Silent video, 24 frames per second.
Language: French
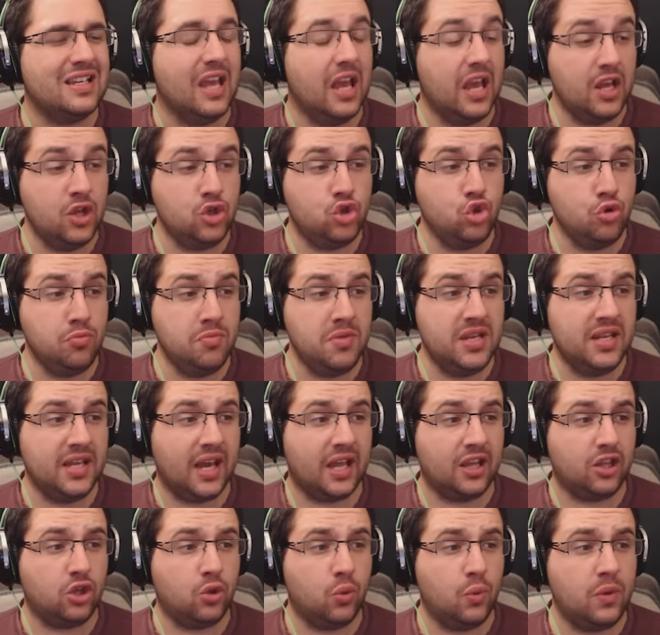Et du
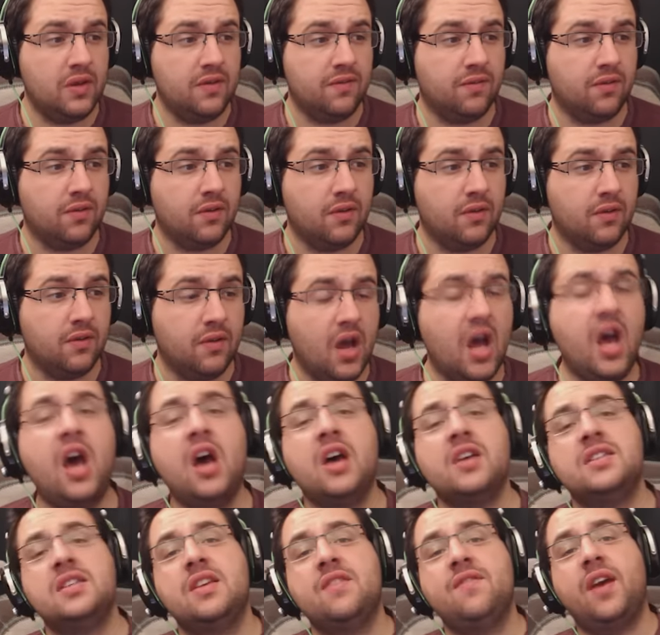minerai de cuivre.
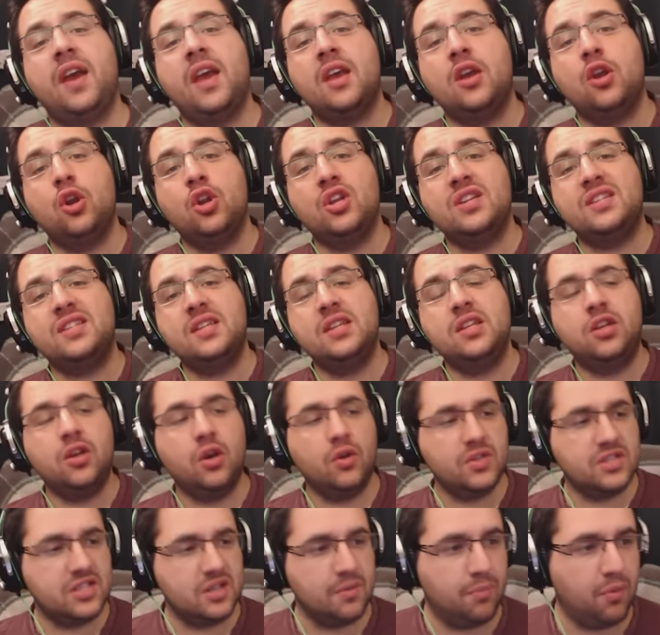Ah, c'est vrai. Le
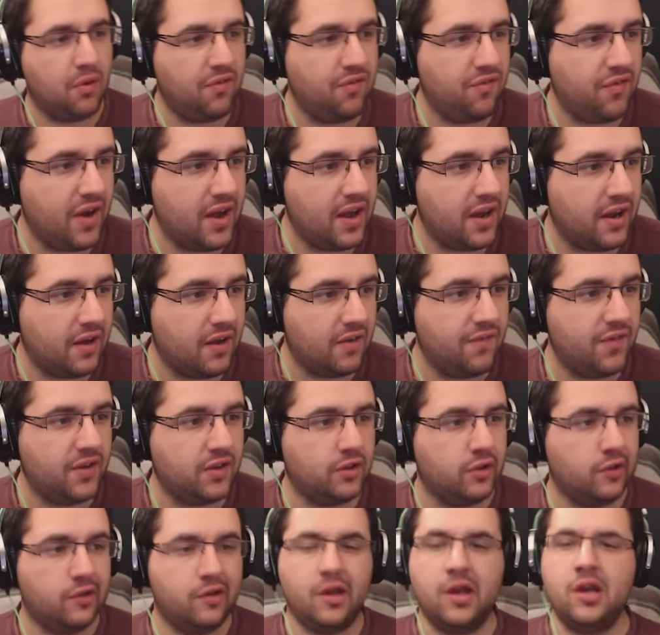silicone, c'est pour faire, en fait
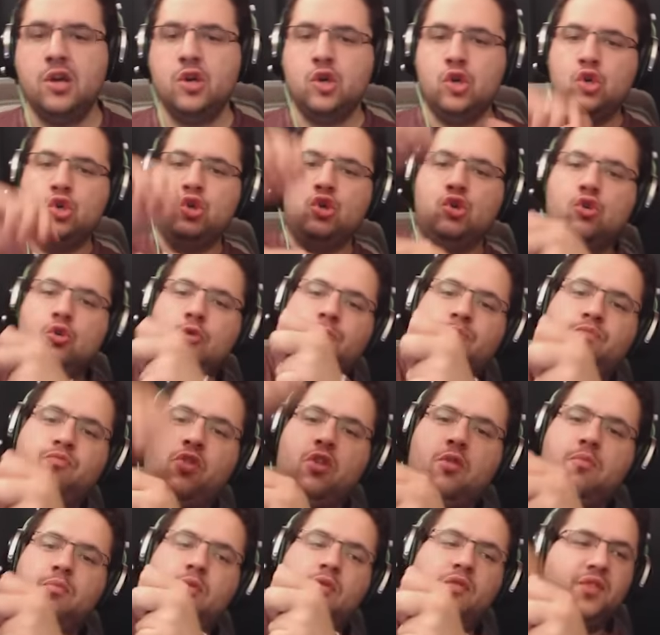
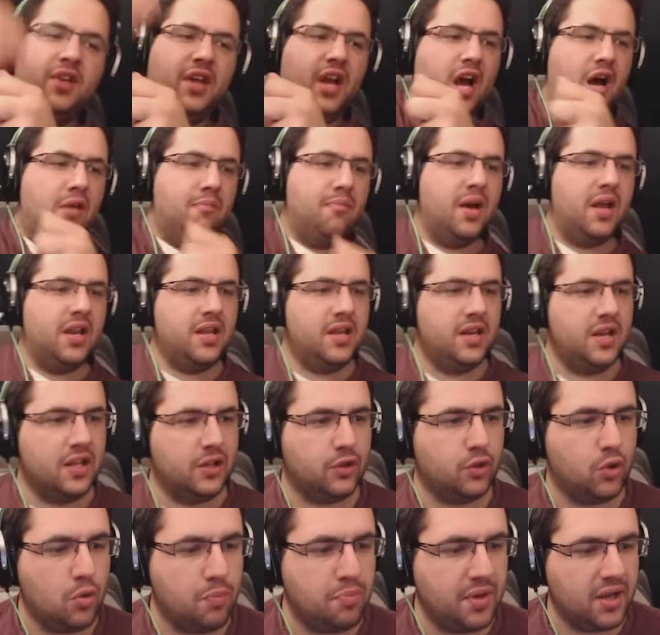pour venir emballer les
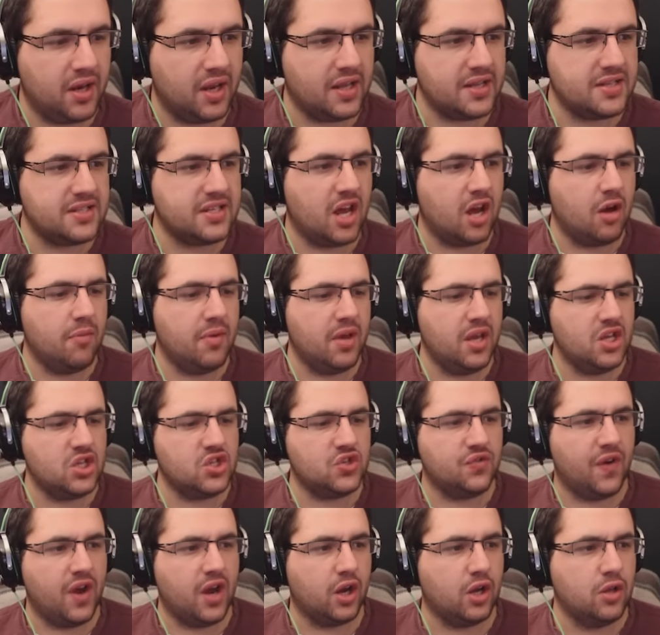deux piles ensemble et se
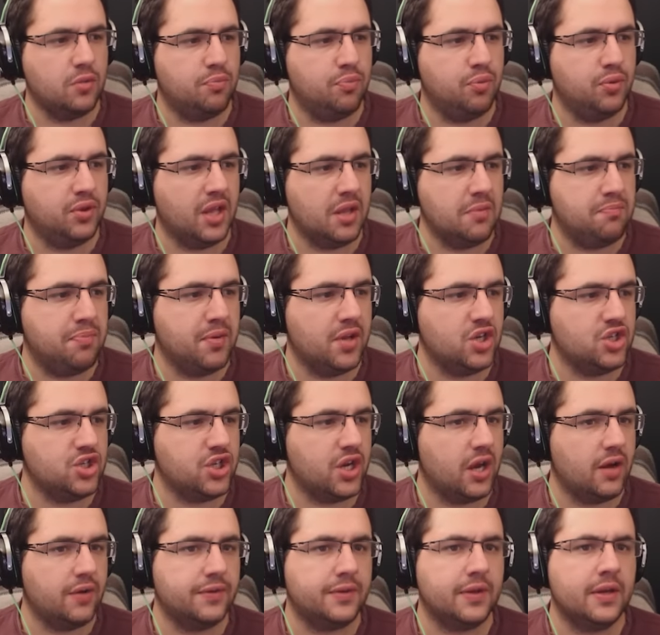faire une putain de pile
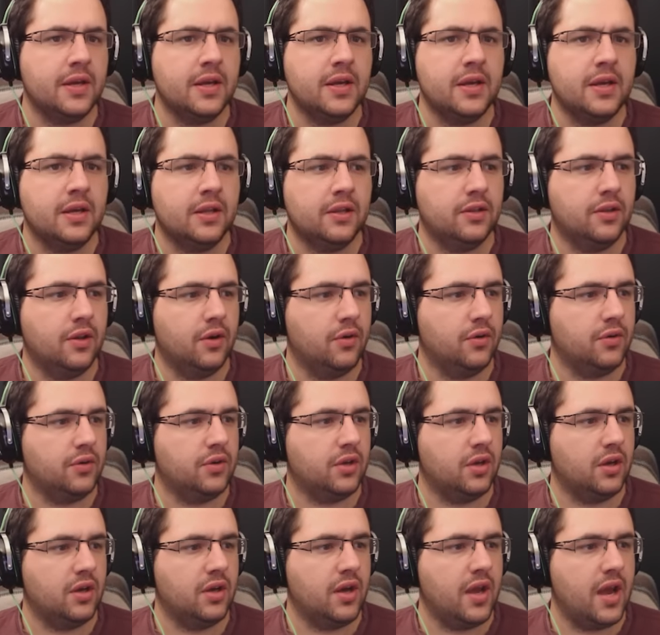géante. Donc,
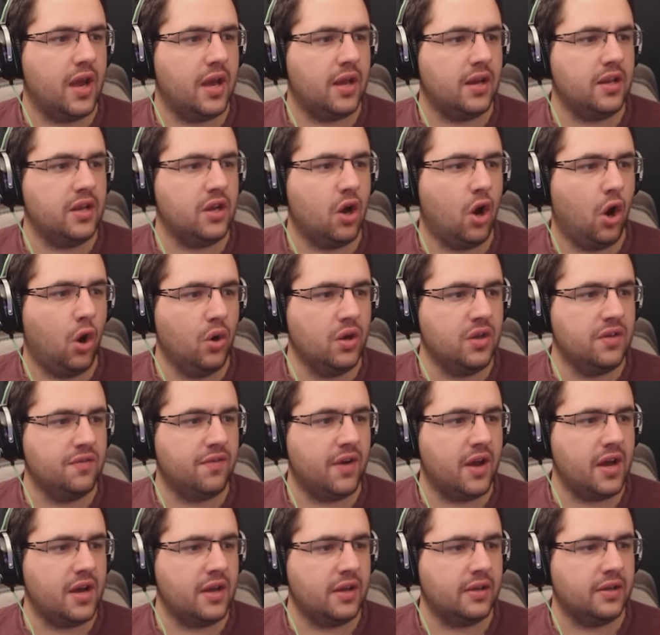euh, allez, on y
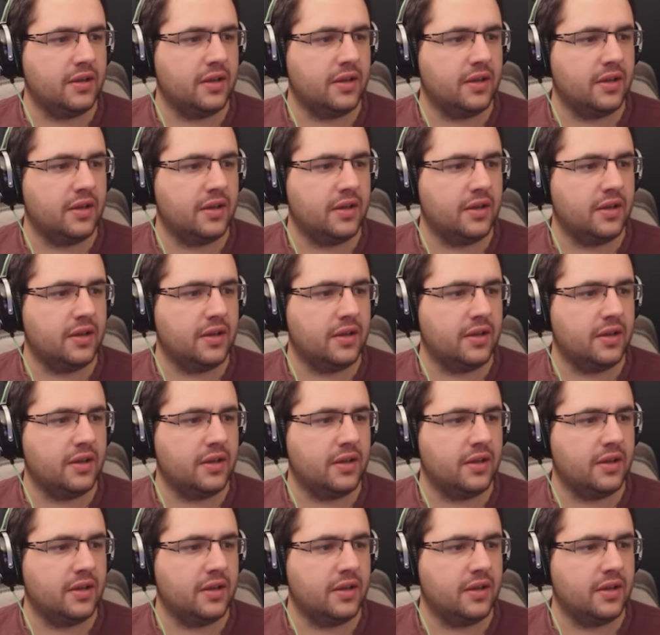va.